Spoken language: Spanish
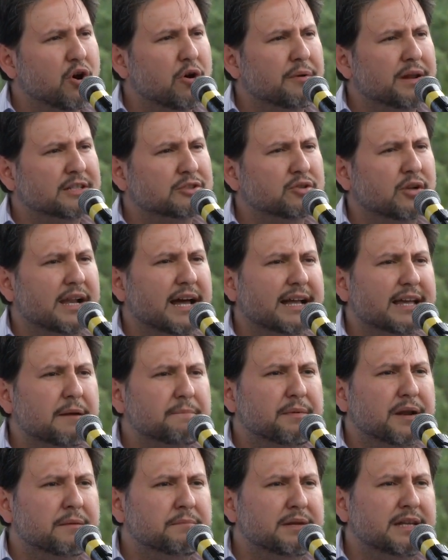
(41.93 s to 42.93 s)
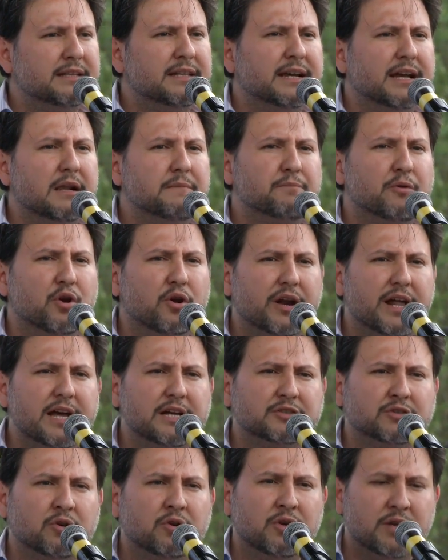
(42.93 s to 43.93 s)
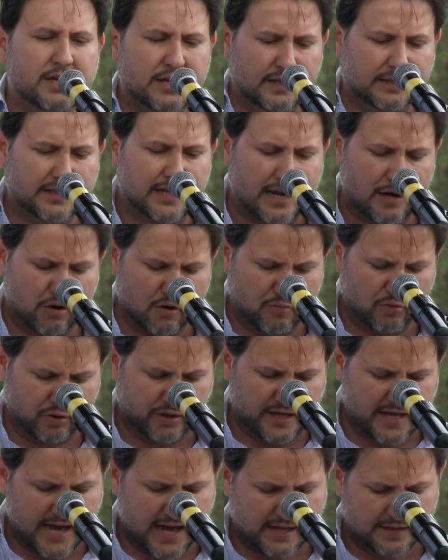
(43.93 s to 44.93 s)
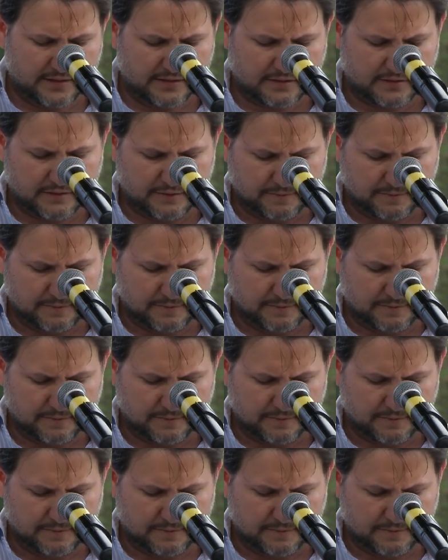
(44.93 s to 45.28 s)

obras son las que permiten el progreso de las comunidades.